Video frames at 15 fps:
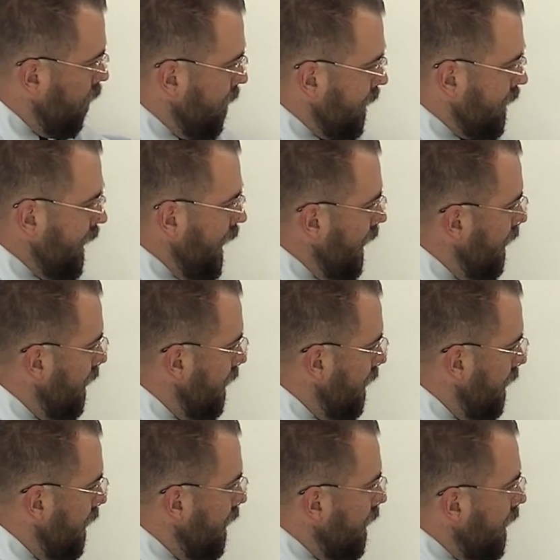¿verdad?
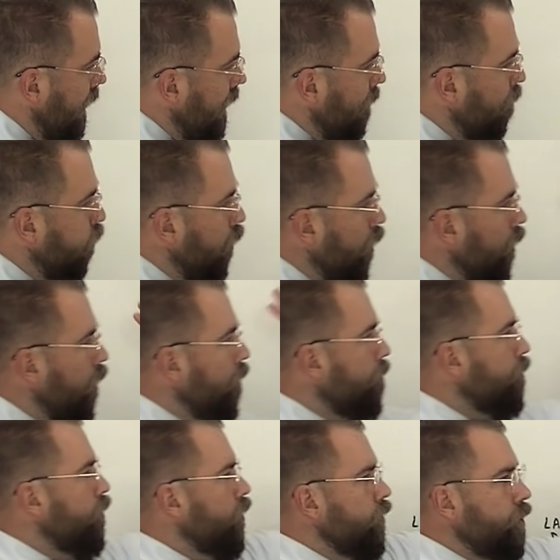Y
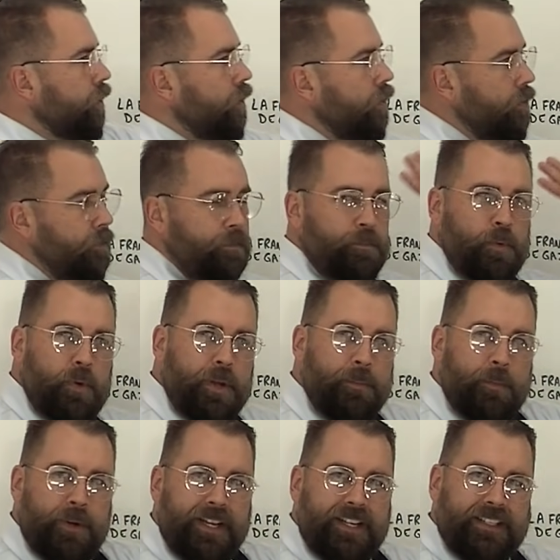mucho, muy,
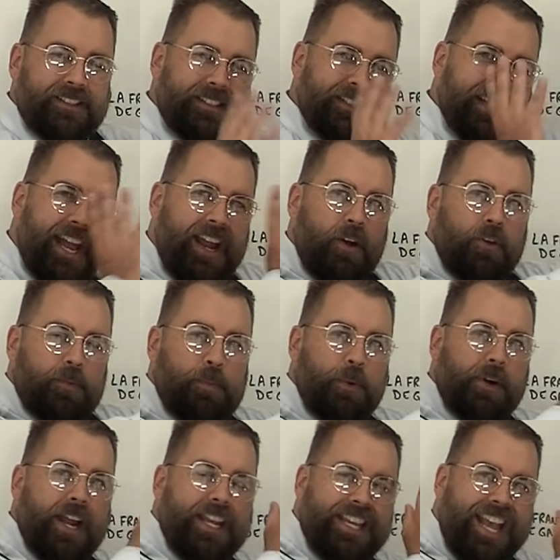muy lejos
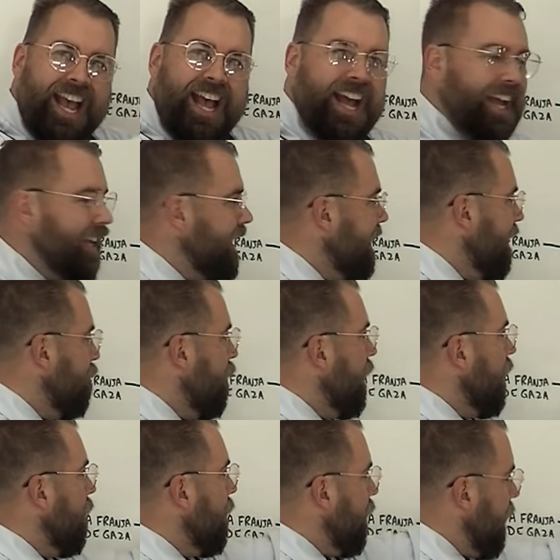por allá, ni
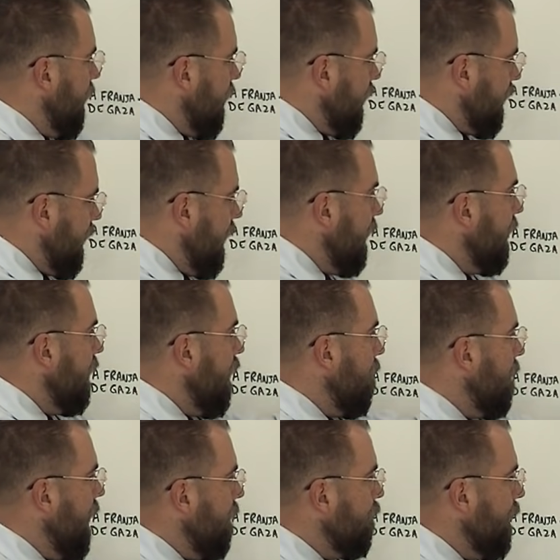puedo poner aquí en la
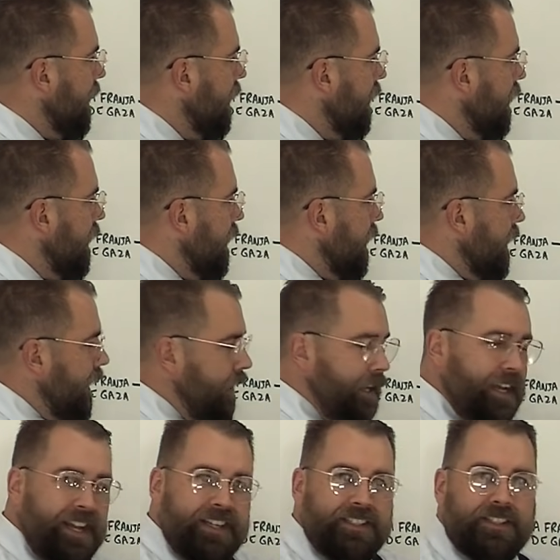mapa,
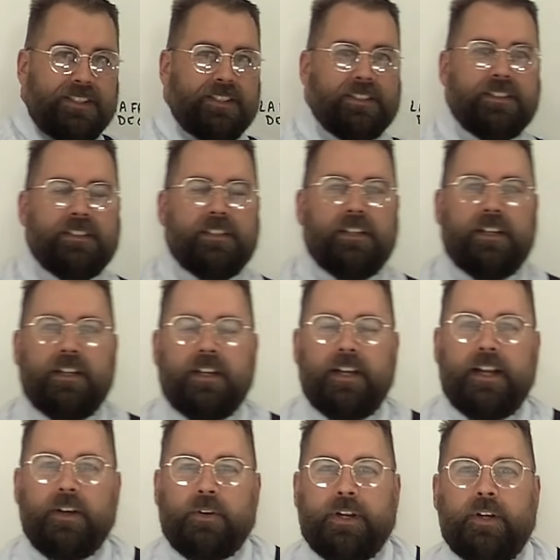es
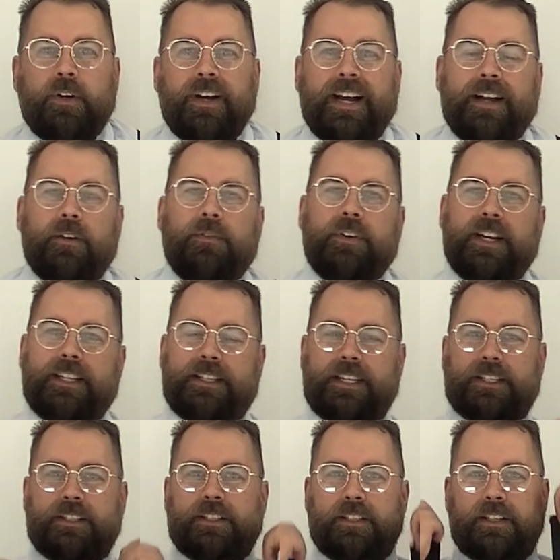el río
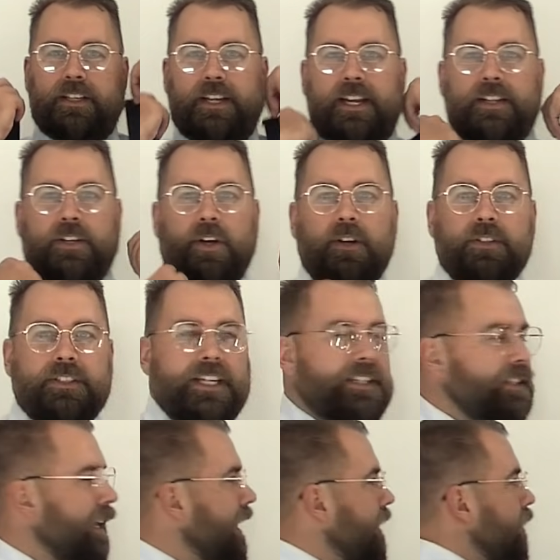Eufrates. Y Dios
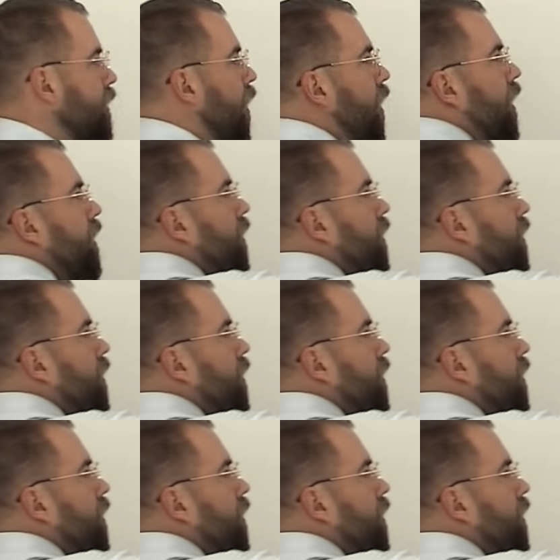dice, toda,